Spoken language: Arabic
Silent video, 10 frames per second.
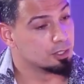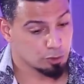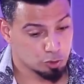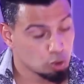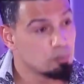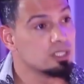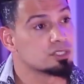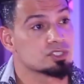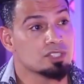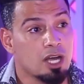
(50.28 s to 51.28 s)
النجوم اللي
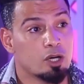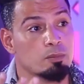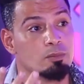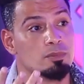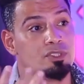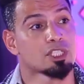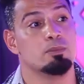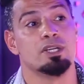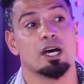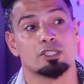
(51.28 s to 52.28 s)
تصنعهم
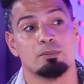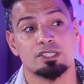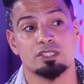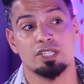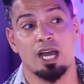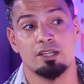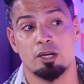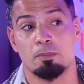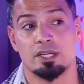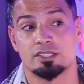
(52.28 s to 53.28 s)
سلبياتهم ما ترجع
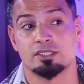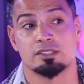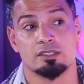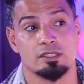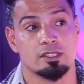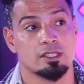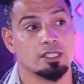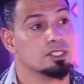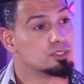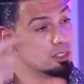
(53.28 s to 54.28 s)
عليهم بس
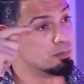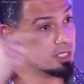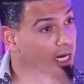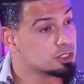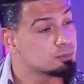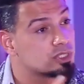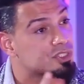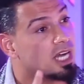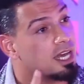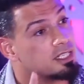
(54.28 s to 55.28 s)
سلبياتهم
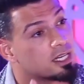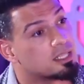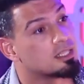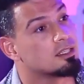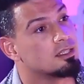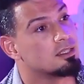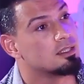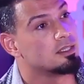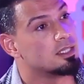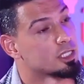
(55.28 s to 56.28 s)
ترجع عليك
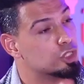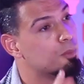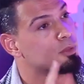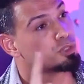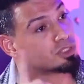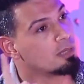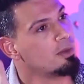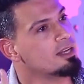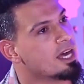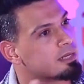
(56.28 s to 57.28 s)
اليوم
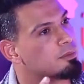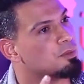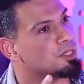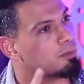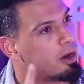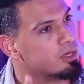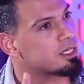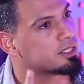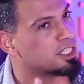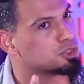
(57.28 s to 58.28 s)
المجتمع العربي من يباوع
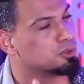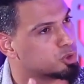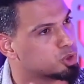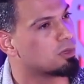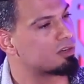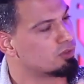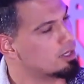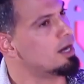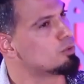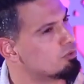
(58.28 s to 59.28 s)
لك نجومك
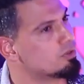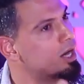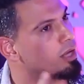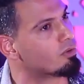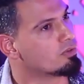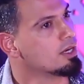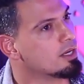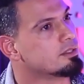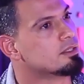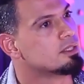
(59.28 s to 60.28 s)
فلان وفلان
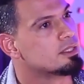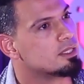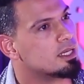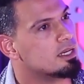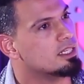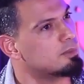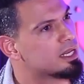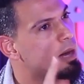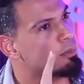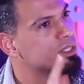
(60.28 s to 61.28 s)
وفلان اللي بلا